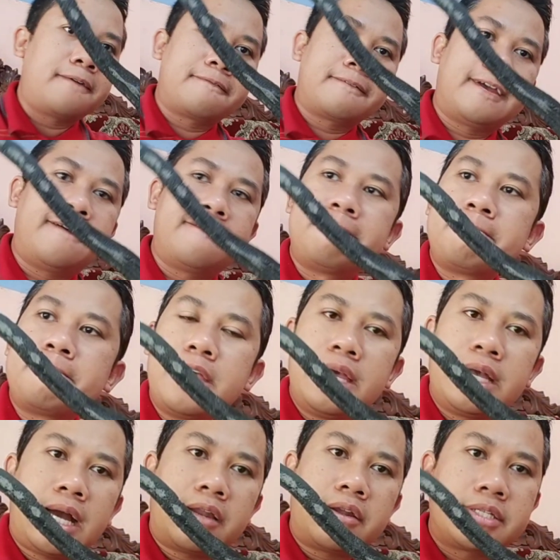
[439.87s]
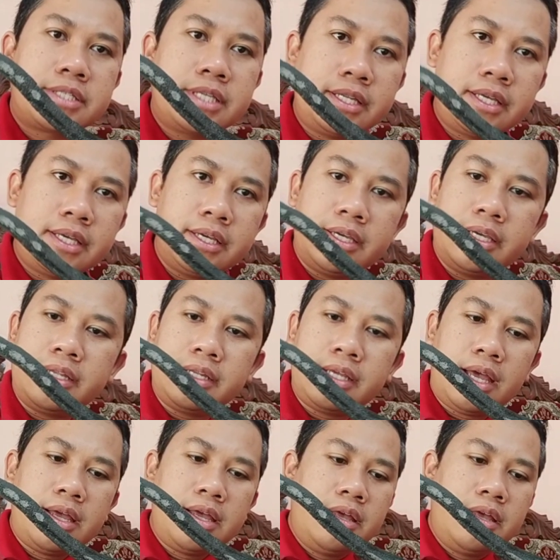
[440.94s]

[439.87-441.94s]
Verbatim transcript: Nah, kalau di sini ini